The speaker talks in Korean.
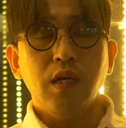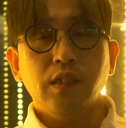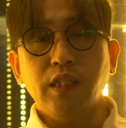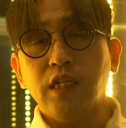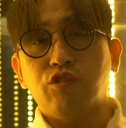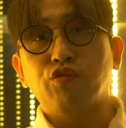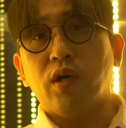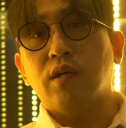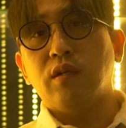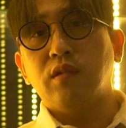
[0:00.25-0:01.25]
근데 제일
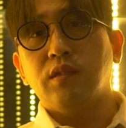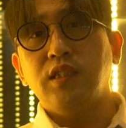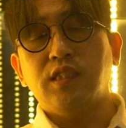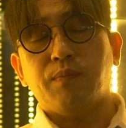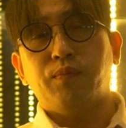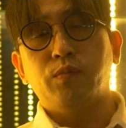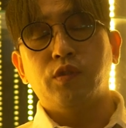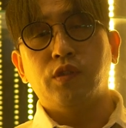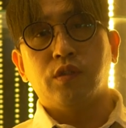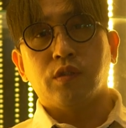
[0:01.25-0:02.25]
중요한 건 이
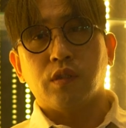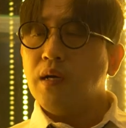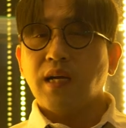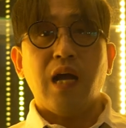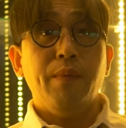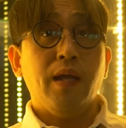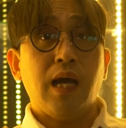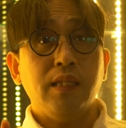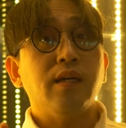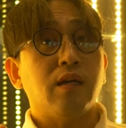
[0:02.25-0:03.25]
작품은 카메라
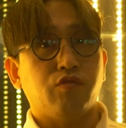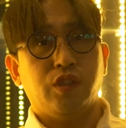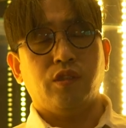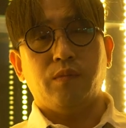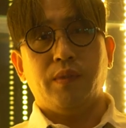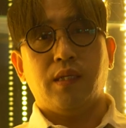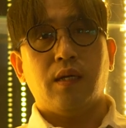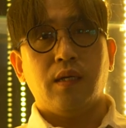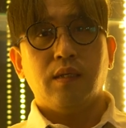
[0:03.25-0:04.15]
한대 갖고 찍었습니다